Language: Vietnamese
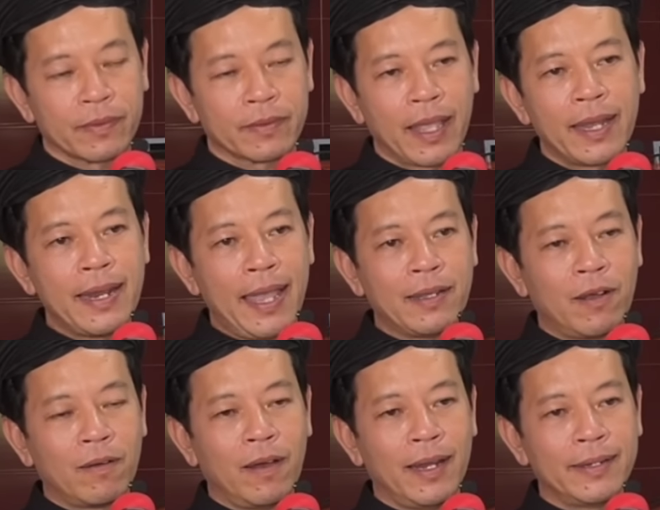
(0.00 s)
thì đây
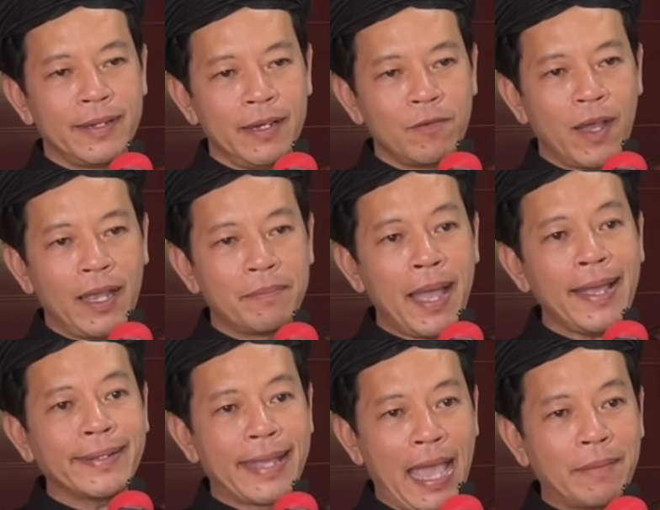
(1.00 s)
còn gọi là trí huệ
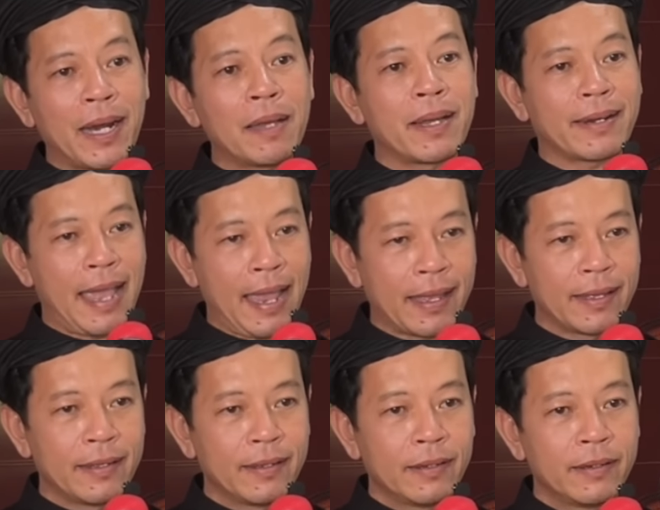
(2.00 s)
bát nhã ba la mật đa
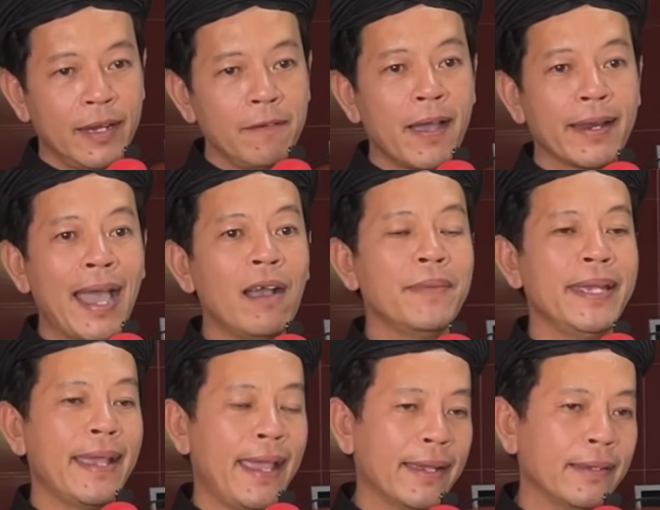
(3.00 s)
trí huệ đáo
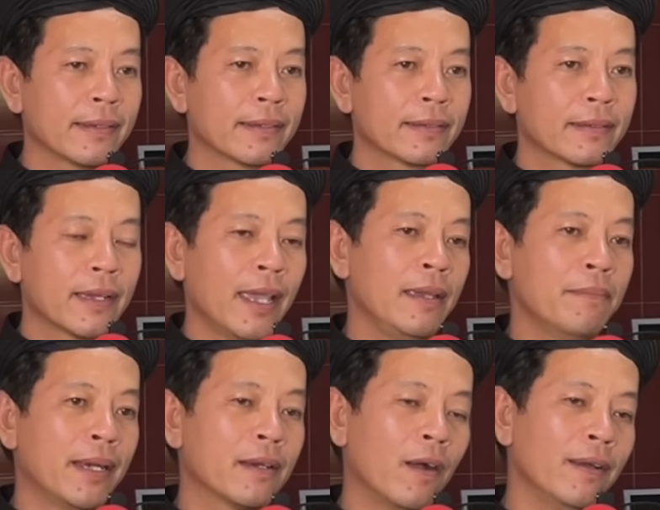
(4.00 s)
mỹ ngạn khi
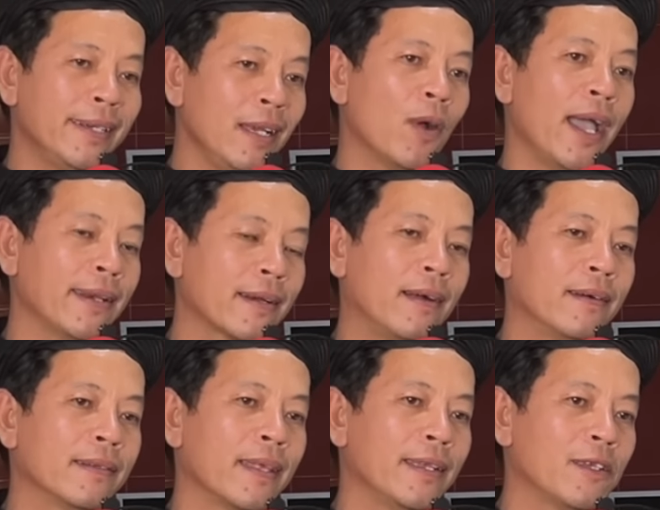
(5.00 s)
mình có trí huệ nào
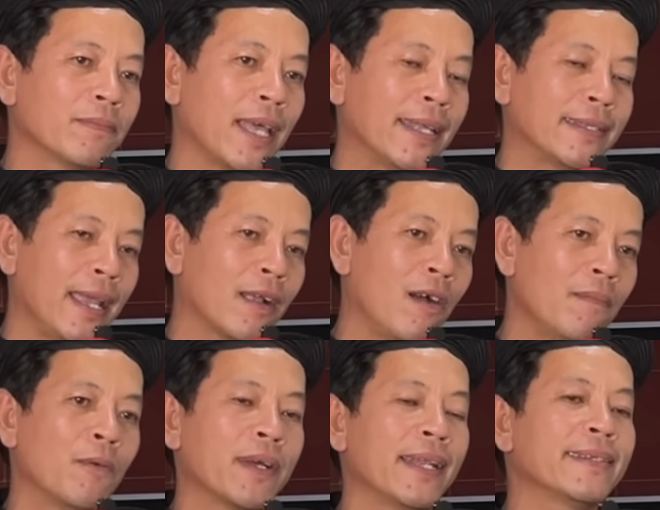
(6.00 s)
rồi thì chúng ta sẽ có
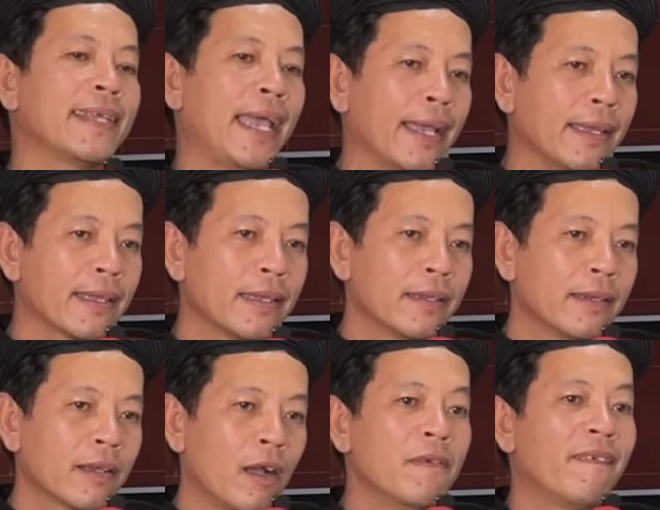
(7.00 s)
một ánh sáng
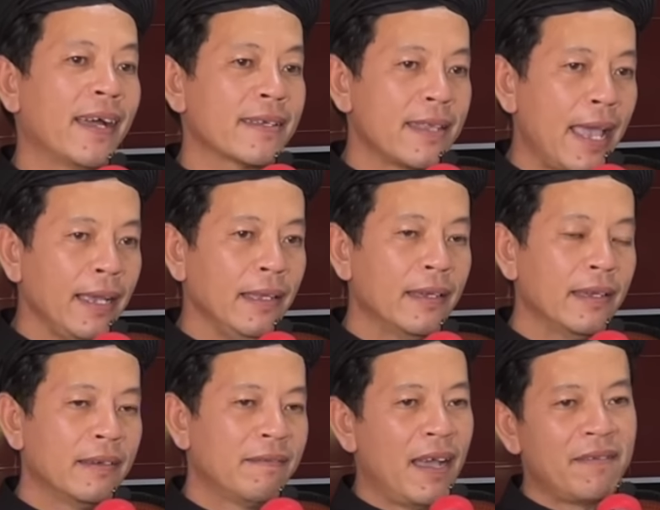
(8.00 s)
có một vầng sáng
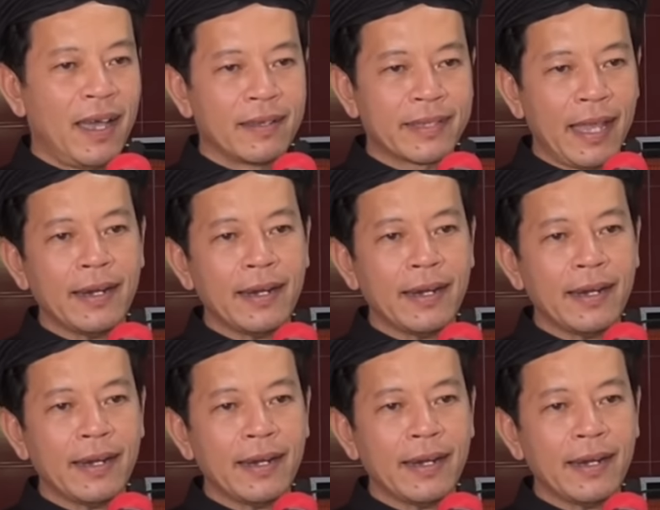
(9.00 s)
và vầng sáng